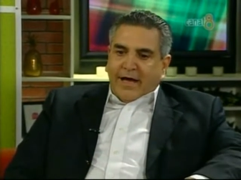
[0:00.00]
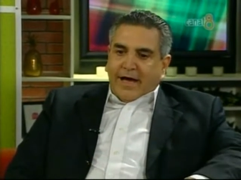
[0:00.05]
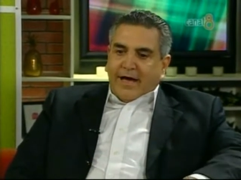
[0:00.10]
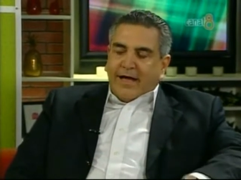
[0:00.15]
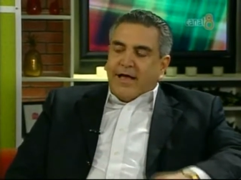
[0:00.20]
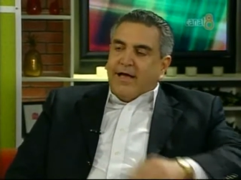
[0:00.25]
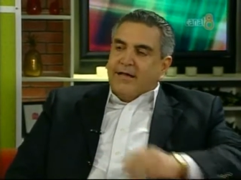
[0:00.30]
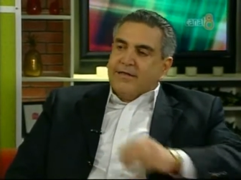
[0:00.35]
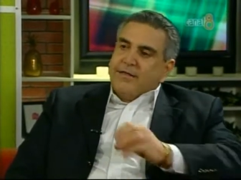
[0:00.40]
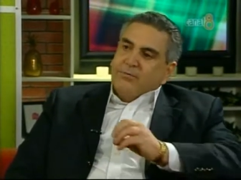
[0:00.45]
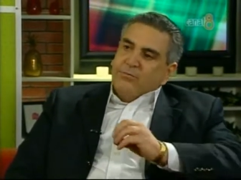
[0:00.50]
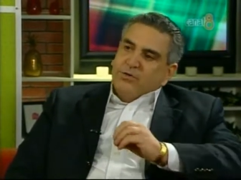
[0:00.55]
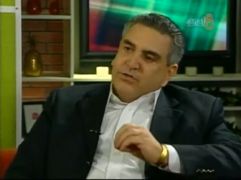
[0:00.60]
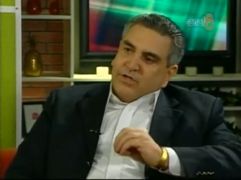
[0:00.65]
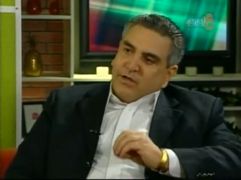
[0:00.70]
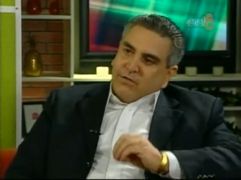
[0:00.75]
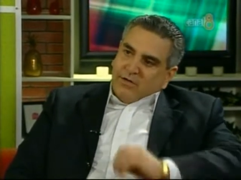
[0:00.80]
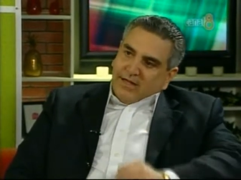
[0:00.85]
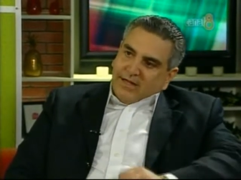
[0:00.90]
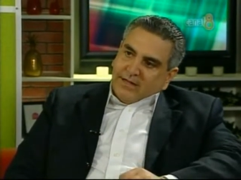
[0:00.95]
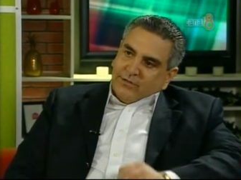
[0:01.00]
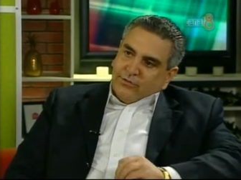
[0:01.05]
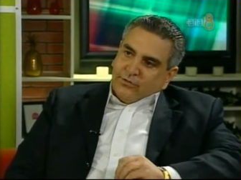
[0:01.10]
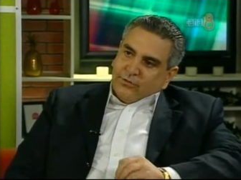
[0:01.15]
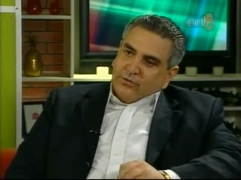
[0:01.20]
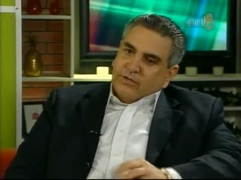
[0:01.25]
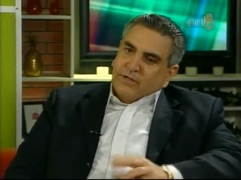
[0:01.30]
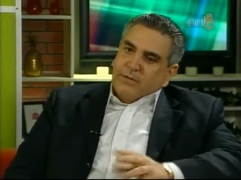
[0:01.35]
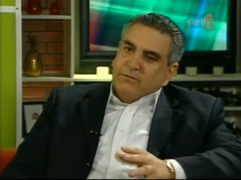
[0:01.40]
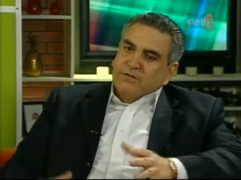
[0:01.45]
Acá estamos
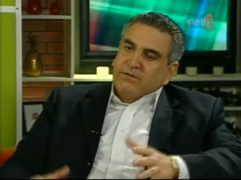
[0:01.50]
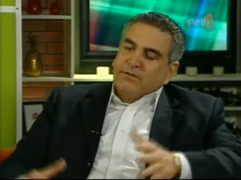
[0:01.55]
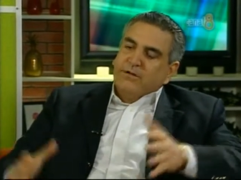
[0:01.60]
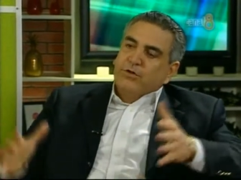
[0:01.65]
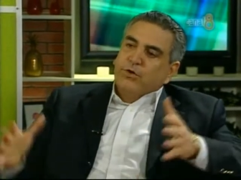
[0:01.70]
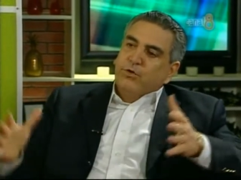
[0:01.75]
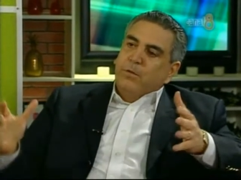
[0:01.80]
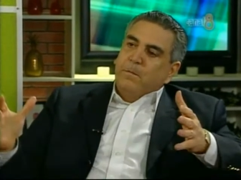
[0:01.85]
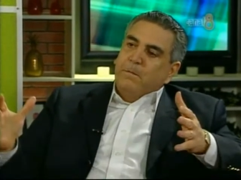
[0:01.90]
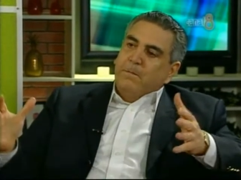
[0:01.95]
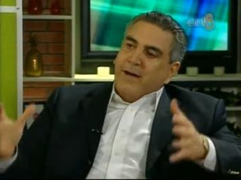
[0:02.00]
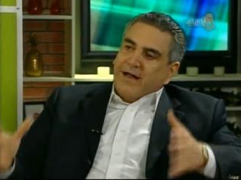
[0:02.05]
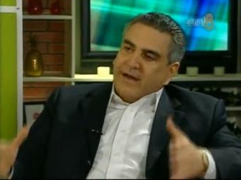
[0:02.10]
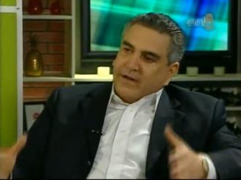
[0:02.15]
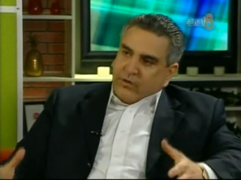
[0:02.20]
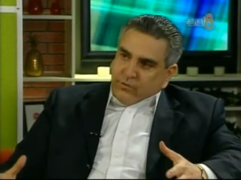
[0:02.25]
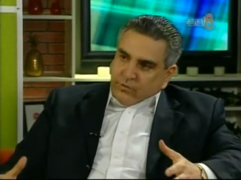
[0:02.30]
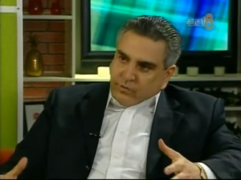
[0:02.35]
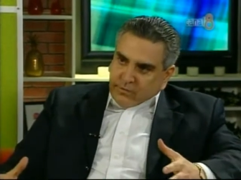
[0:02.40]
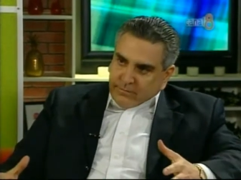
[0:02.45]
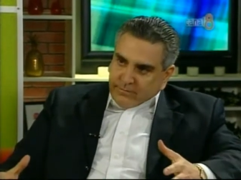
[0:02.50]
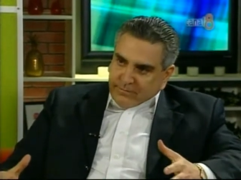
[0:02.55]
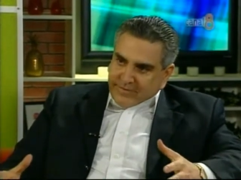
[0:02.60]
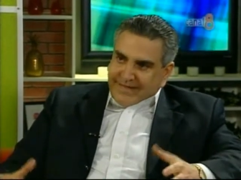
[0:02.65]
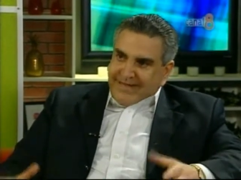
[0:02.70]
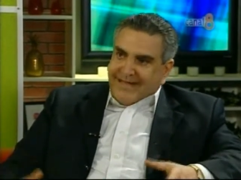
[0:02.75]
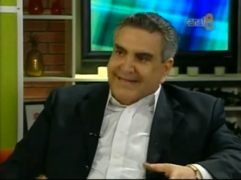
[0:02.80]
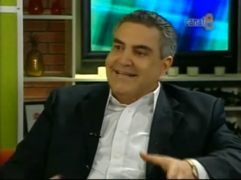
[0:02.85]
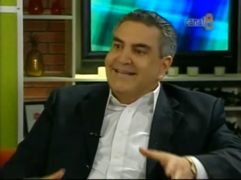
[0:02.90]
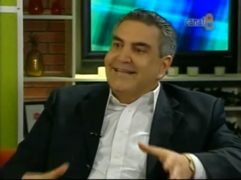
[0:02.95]
hablando, no estamos hablando de un barco
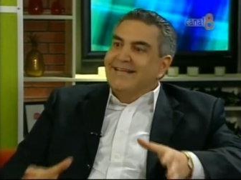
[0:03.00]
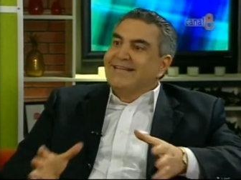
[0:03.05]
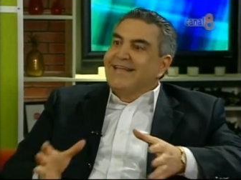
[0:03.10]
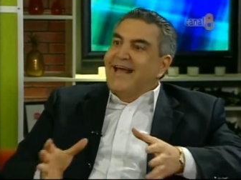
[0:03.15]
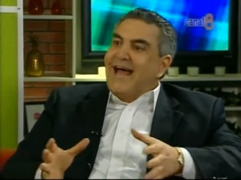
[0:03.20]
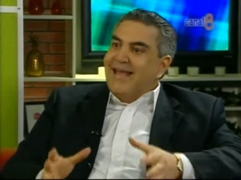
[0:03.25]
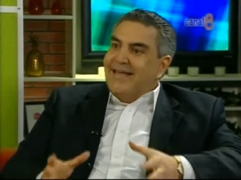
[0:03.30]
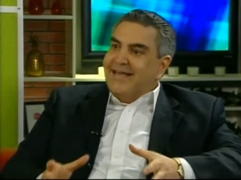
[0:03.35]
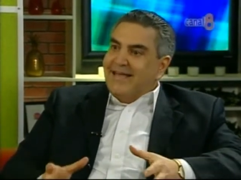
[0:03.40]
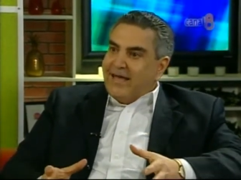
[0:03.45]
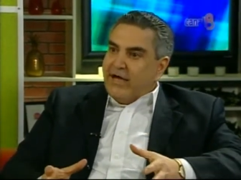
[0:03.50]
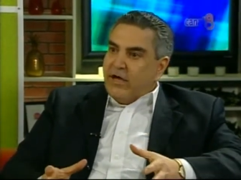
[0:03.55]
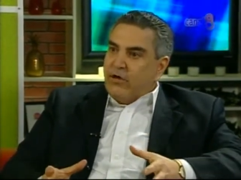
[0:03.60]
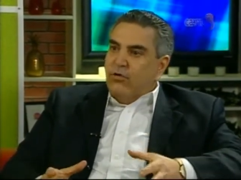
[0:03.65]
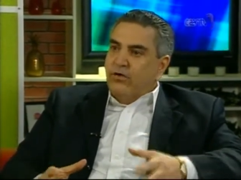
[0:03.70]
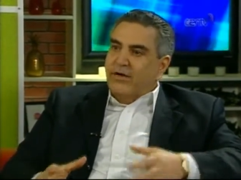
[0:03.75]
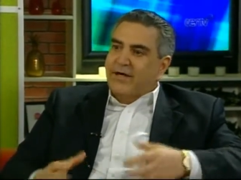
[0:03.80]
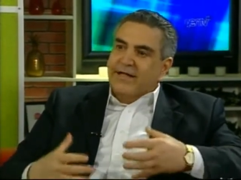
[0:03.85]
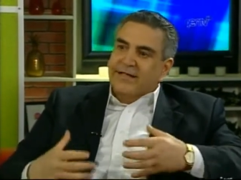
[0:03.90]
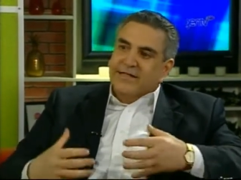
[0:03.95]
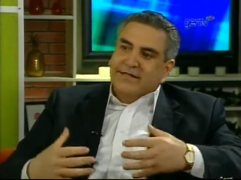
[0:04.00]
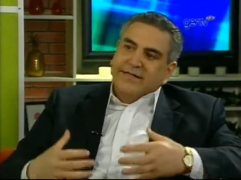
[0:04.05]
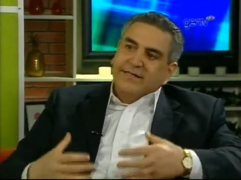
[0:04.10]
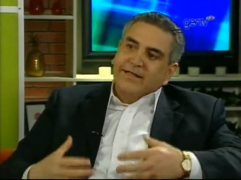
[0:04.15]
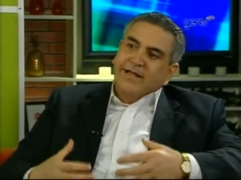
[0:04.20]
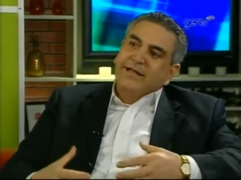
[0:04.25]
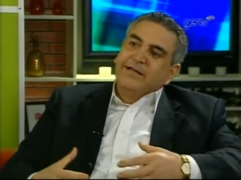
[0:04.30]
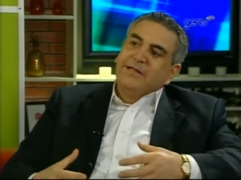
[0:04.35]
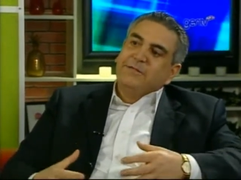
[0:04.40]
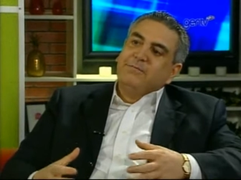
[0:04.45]
que tiene tanques con
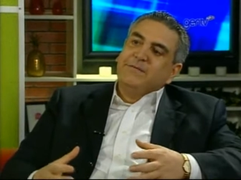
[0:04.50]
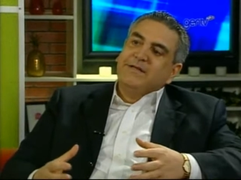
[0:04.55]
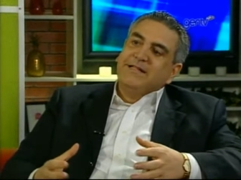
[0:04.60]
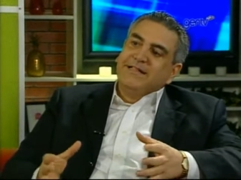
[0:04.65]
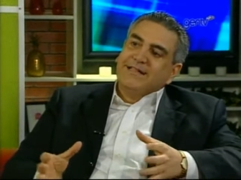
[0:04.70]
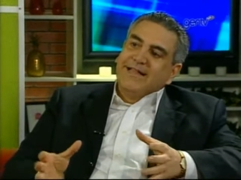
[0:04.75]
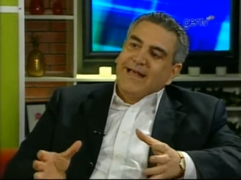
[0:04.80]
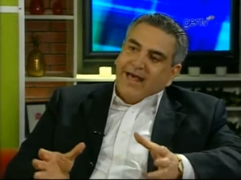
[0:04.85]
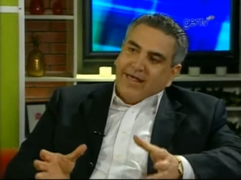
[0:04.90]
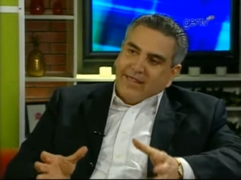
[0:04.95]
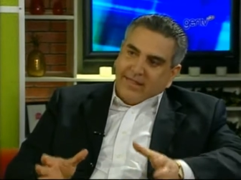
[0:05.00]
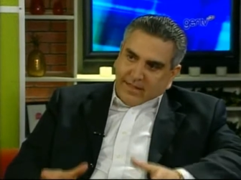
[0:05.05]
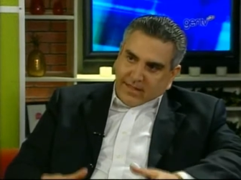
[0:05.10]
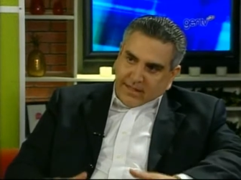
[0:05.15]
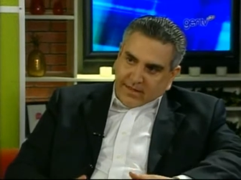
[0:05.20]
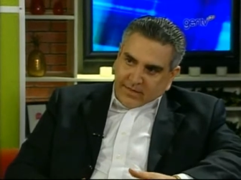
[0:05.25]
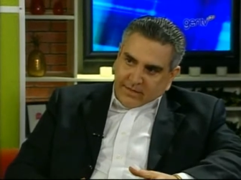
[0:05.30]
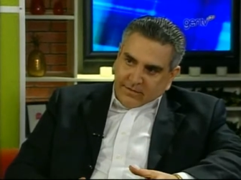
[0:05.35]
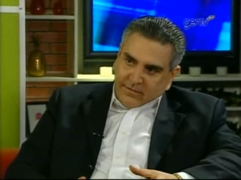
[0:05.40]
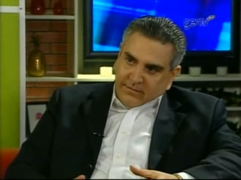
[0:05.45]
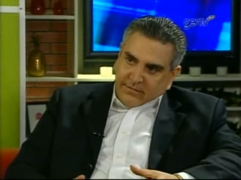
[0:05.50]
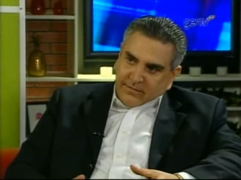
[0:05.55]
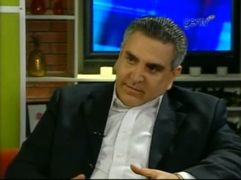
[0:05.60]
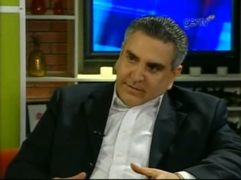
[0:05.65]
cantidad limitada